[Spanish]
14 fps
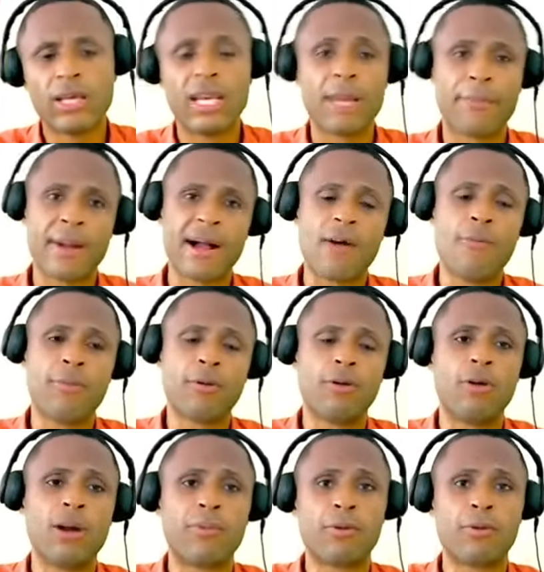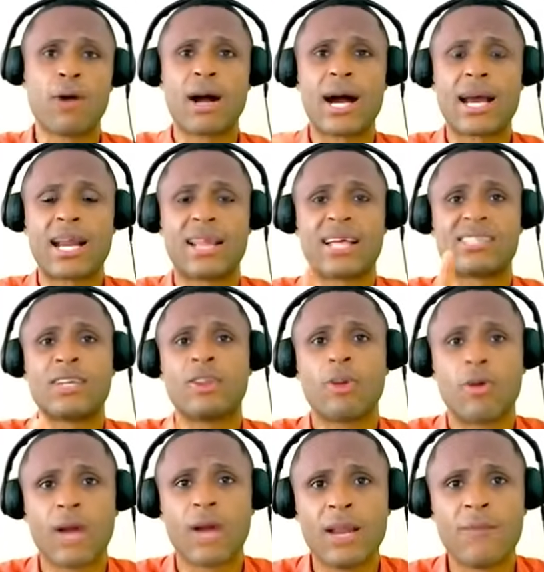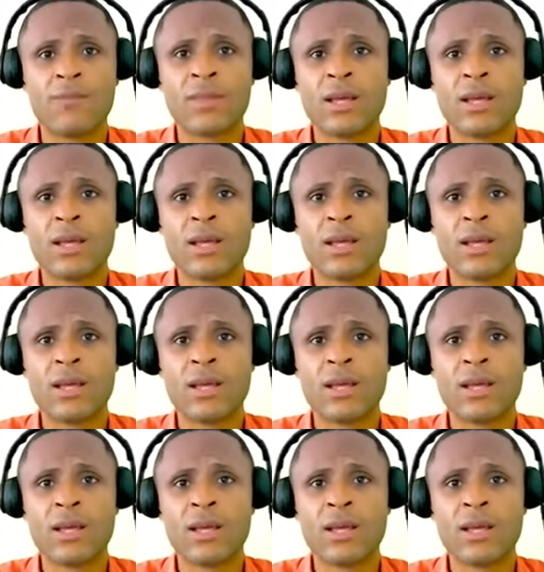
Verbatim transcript: y le paga a un brujo, el brujo agarra, le da 100 dólares